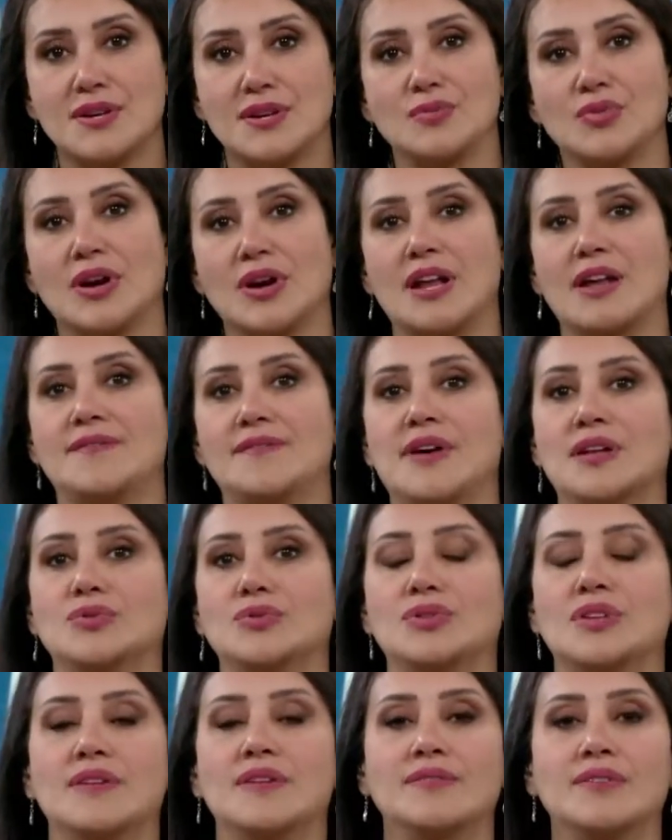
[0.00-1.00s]
المخالفات
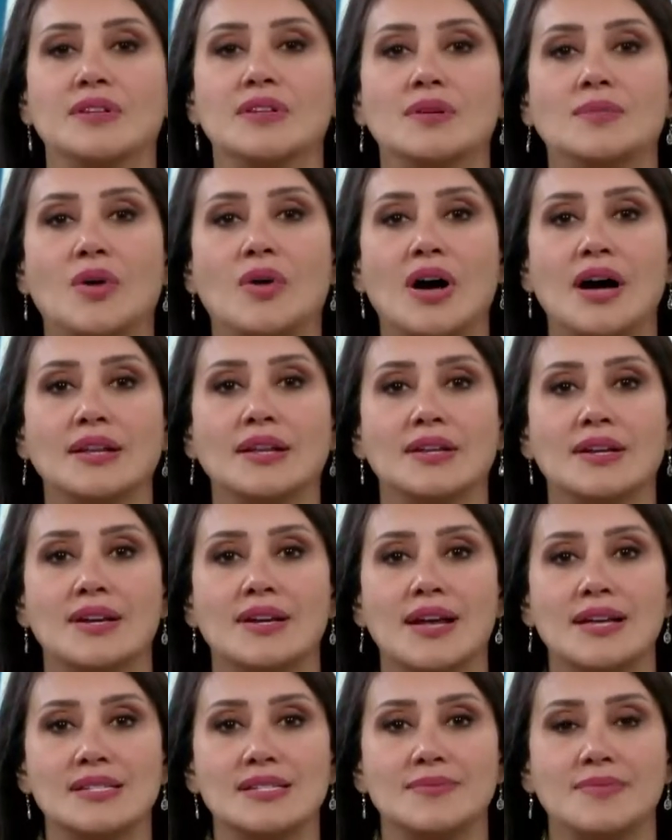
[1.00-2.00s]
وتنفيذ المحاضر
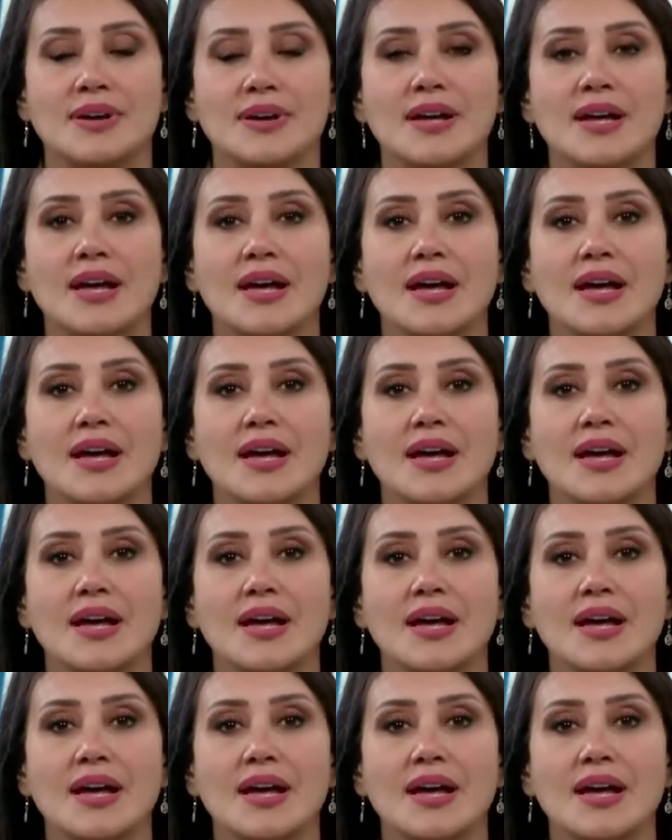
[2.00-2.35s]
اللازمة